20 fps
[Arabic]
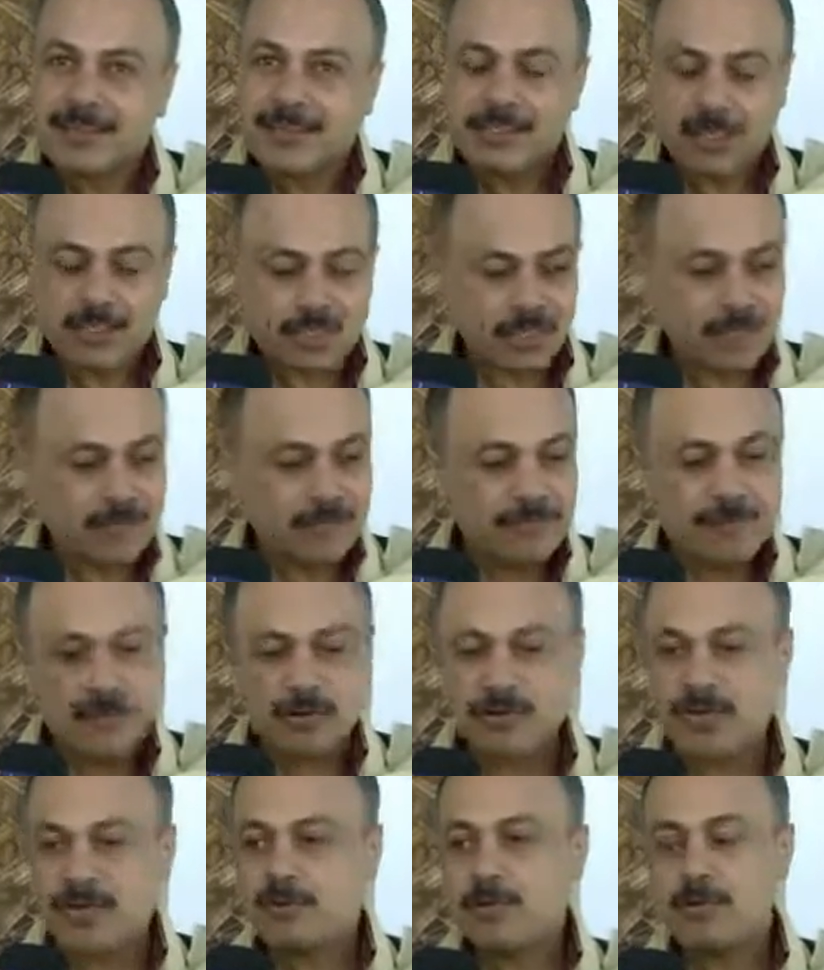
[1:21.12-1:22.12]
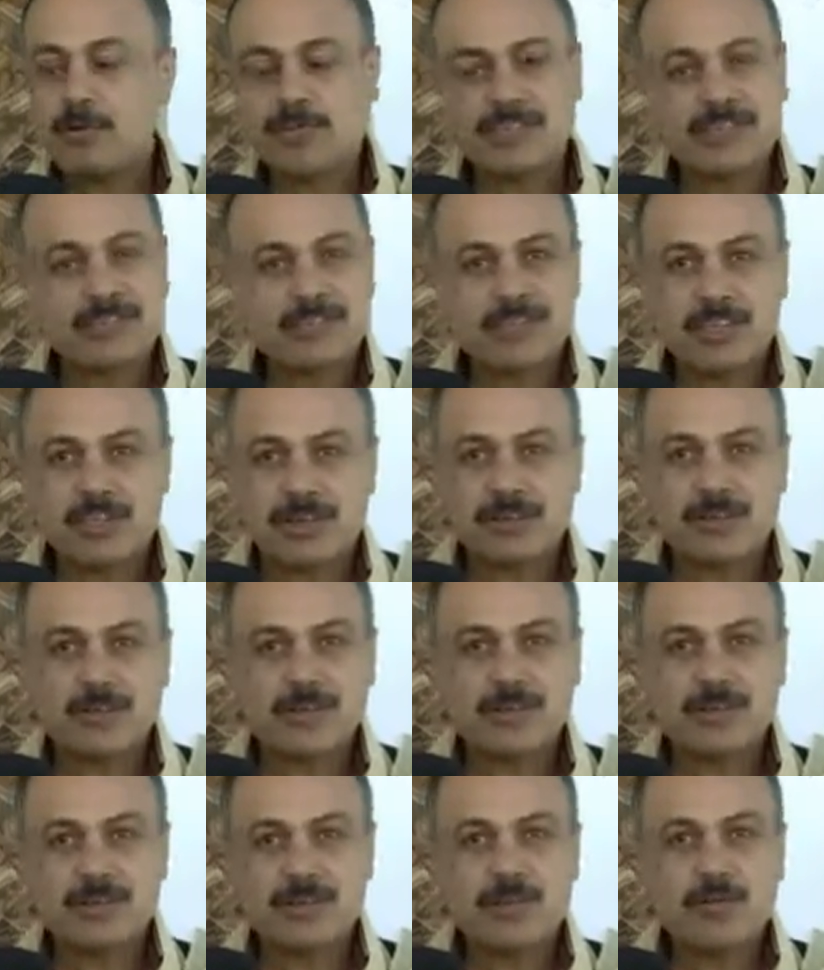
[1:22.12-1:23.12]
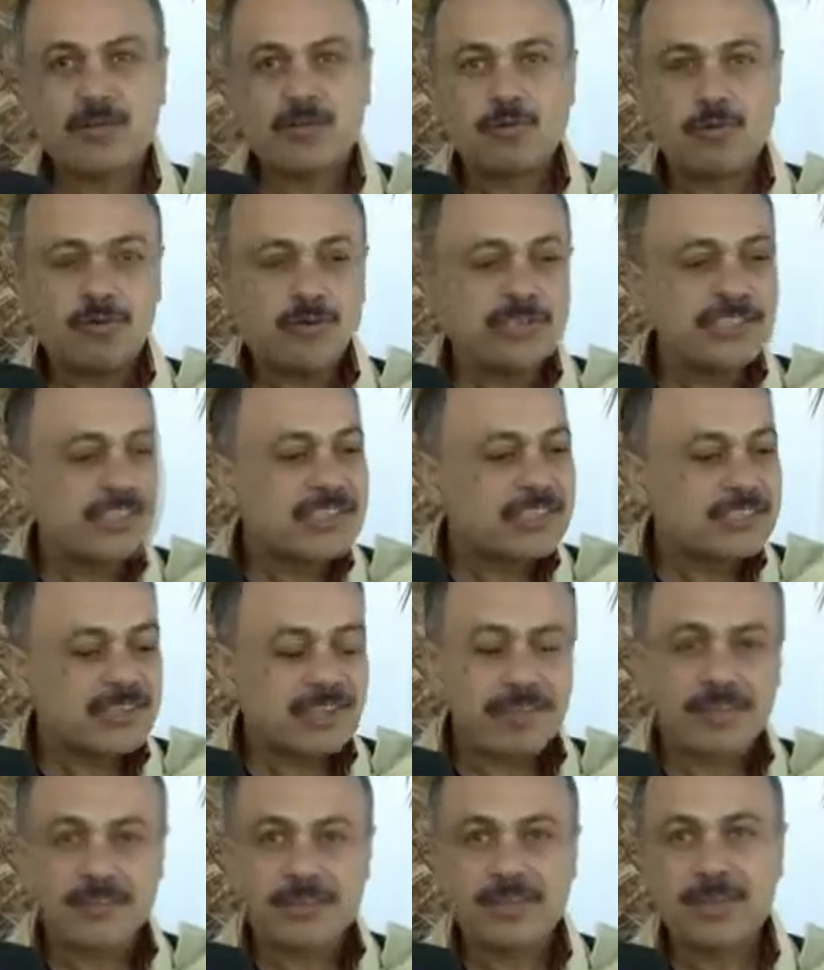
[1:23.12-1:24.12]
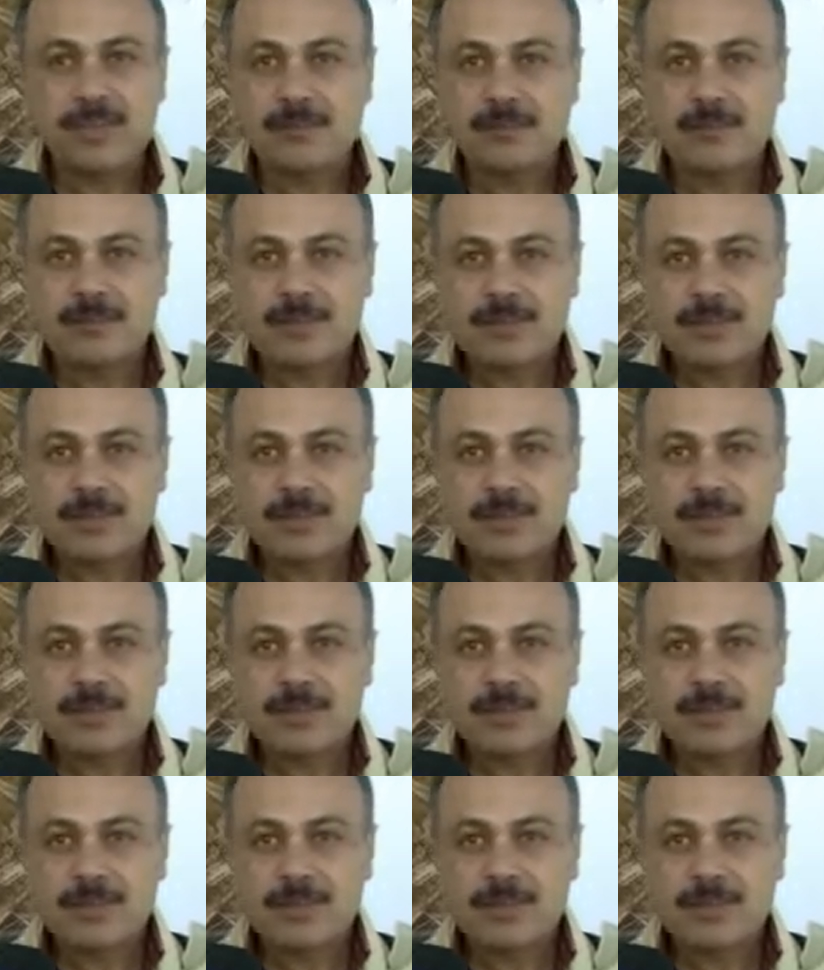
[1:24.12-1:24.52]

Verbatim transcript: تشرفنا هنا بحسن الضيافة وحسن التنظيم